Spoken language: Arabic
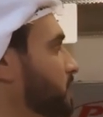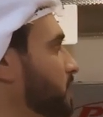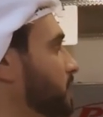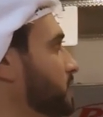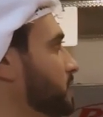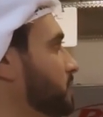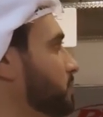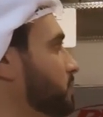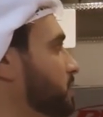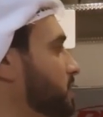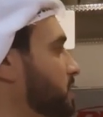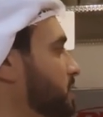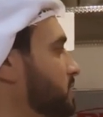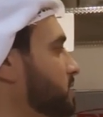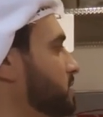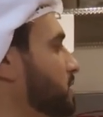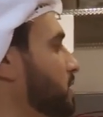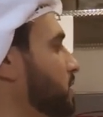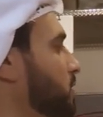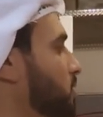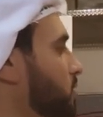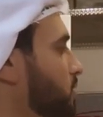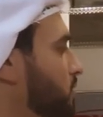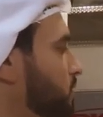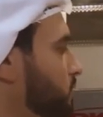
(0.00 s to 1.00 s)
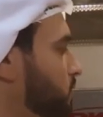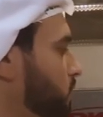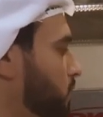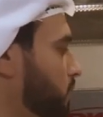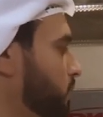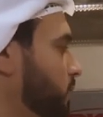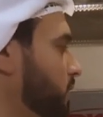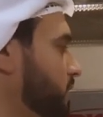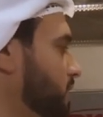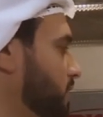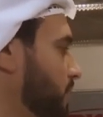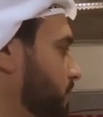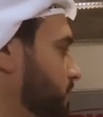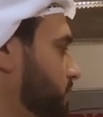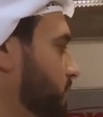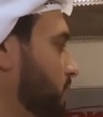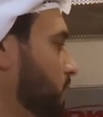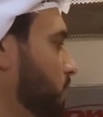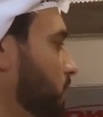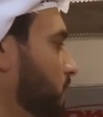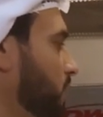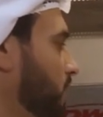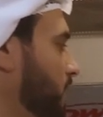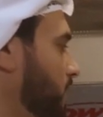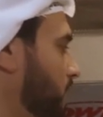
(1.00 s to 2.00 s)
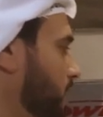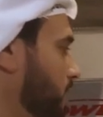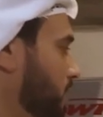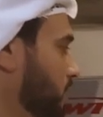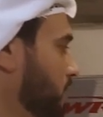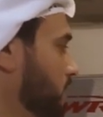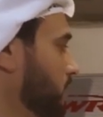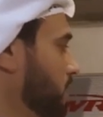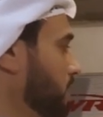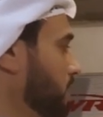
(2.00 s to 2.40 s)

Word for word: دي هاي تبع السيارة توربو دابتر وغيره